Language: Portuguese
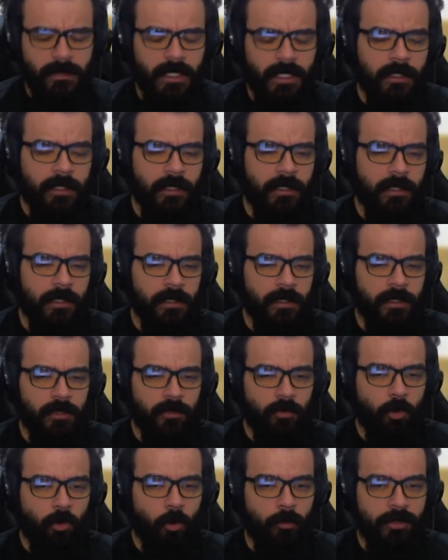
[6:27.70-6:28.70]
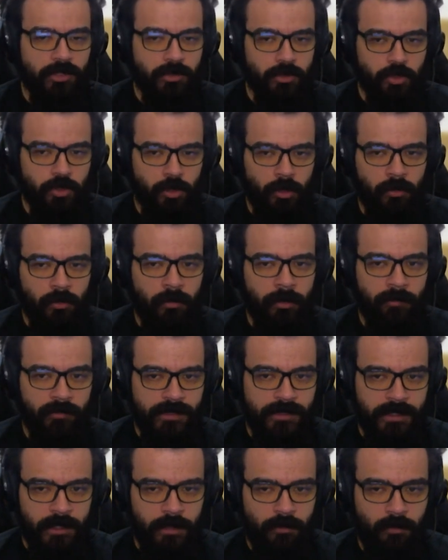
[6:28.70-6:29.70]
uh, do começo do jogo é
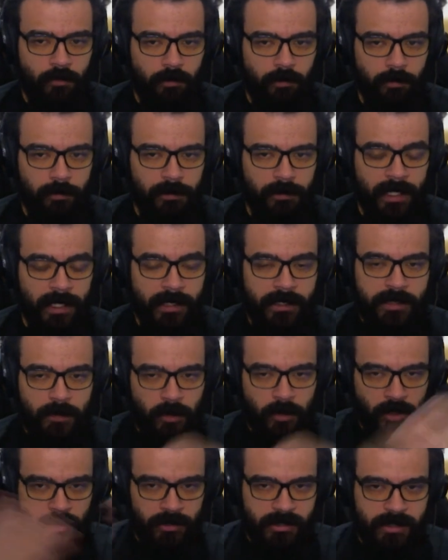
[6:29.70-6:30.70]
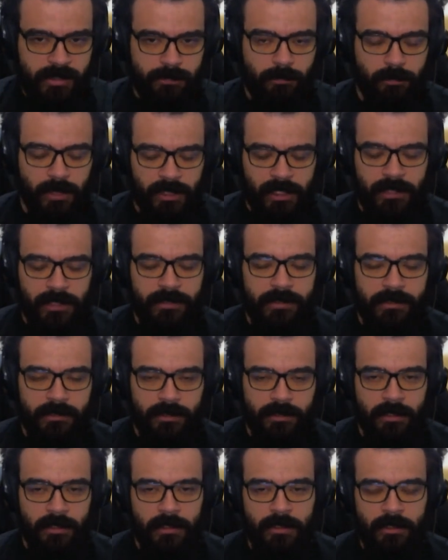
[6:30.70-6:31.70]
você tá explorando esse
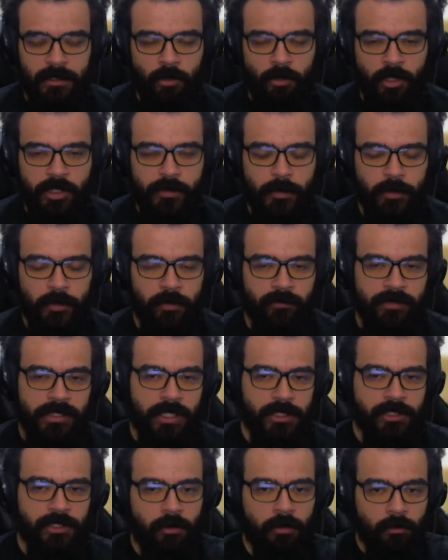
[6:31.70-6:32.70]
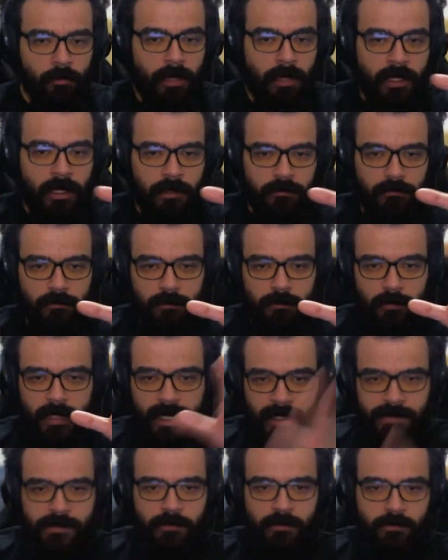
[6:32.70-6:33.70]
planeta uh, inóspito e você acha uma
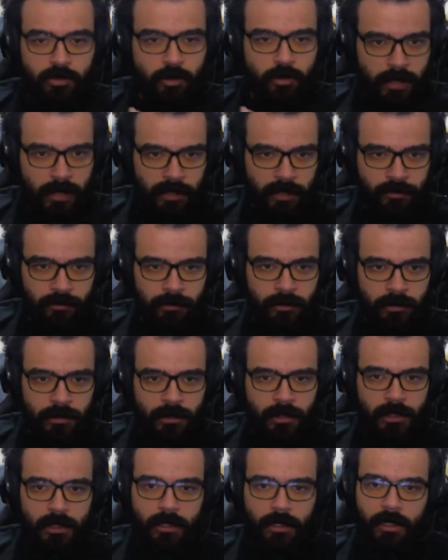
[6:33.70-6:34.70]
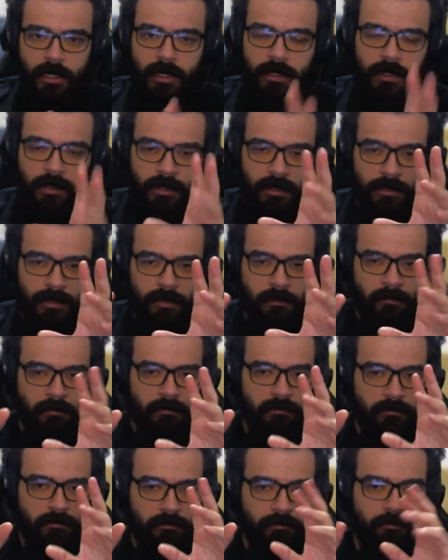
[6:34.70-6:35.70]
casa, um sobrado. Ah,
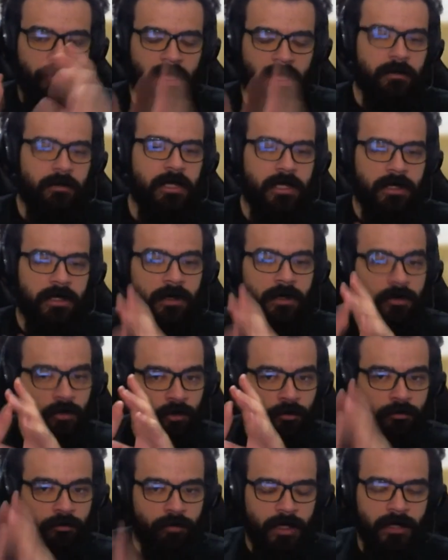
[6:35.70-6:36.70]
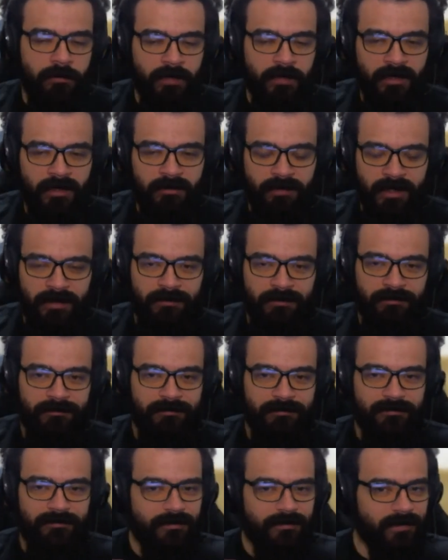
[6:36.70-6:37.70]
bem americano, bem, bem, bem.
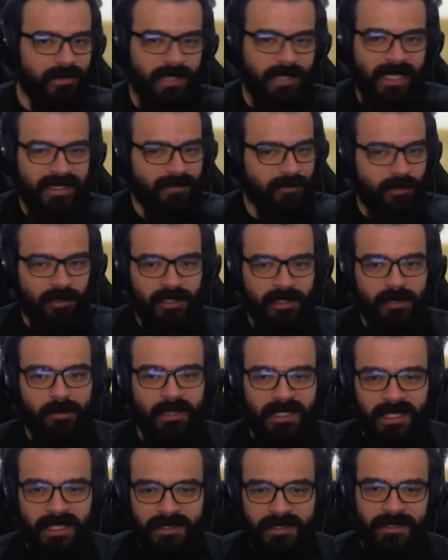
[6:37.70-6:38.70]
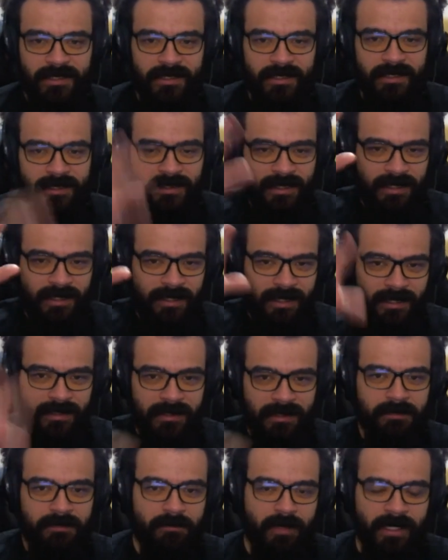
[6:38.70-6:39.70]
Nada a ver com aquele planeta, e ele tá
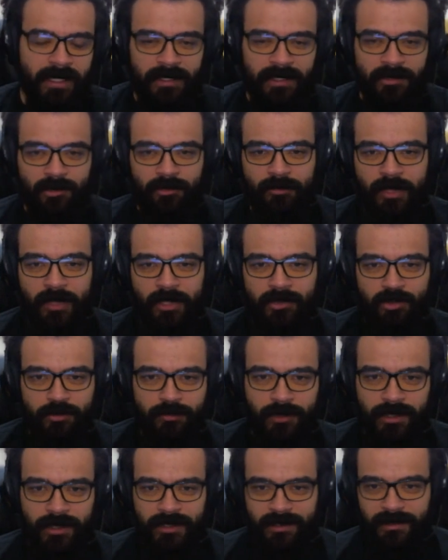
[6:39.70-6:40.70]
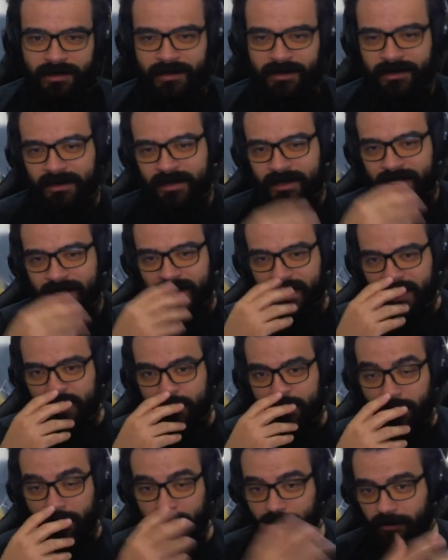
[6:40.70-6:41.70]
ali parado no meio de uma. De
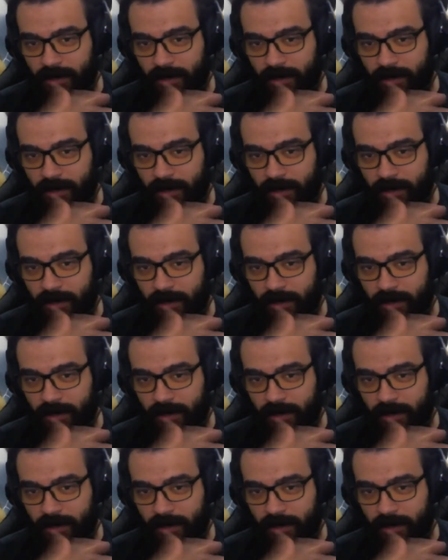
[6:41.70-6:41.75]
uma